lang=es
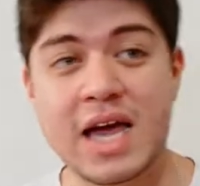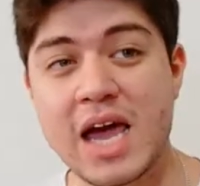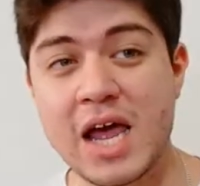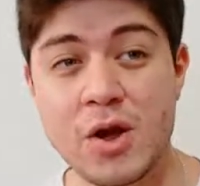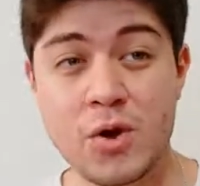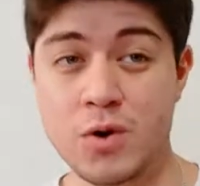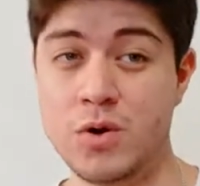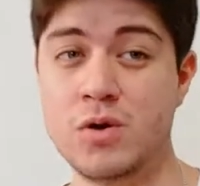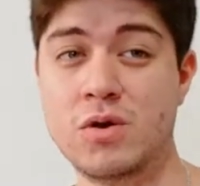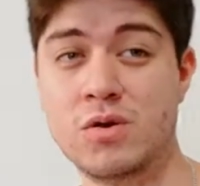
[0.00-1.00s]
que
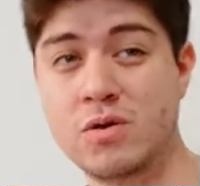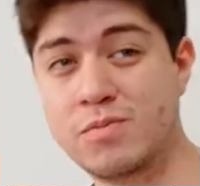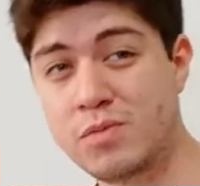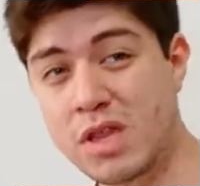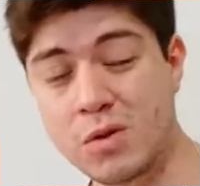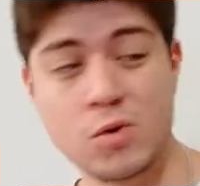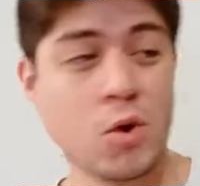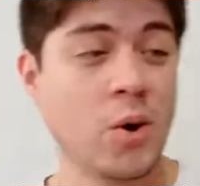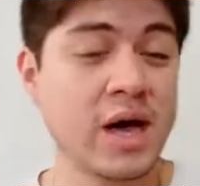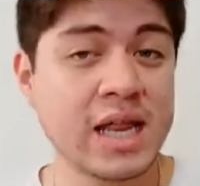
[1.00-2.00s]

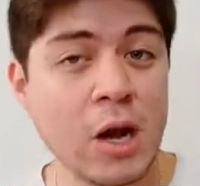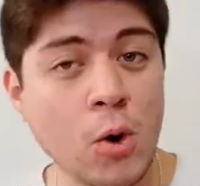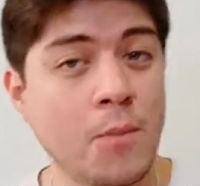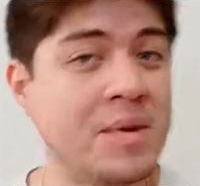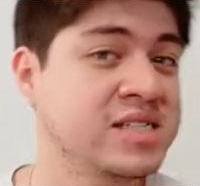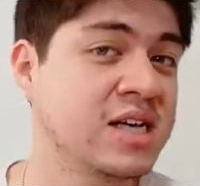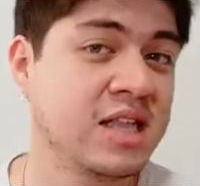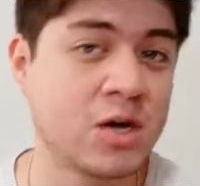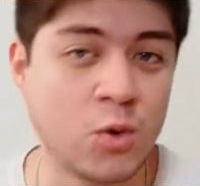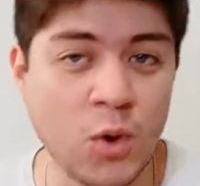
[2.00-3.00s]
no era lo más
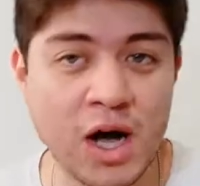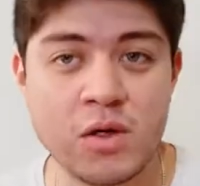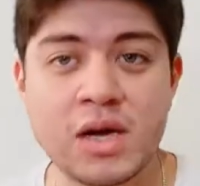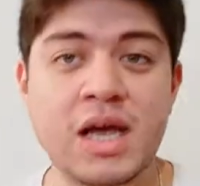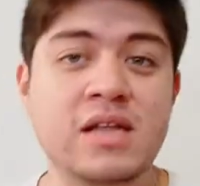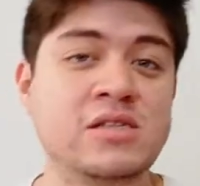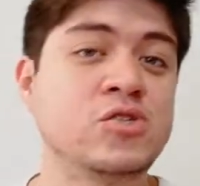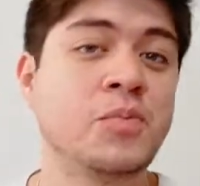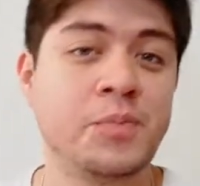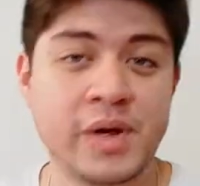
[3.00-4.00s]
adecuado, que les
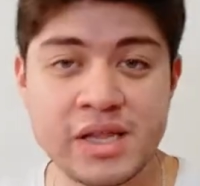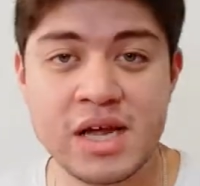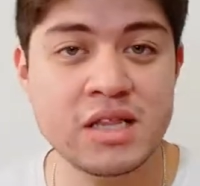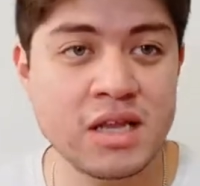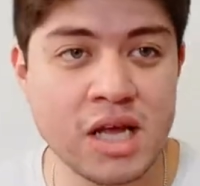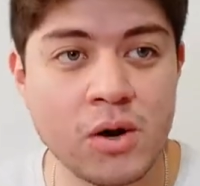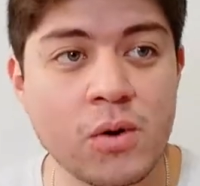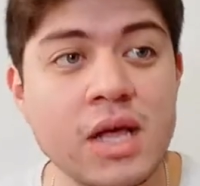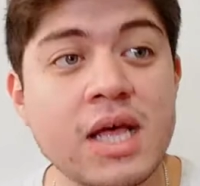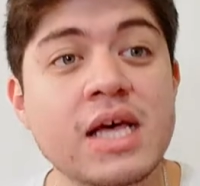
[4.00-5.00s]
hizo perder dinero,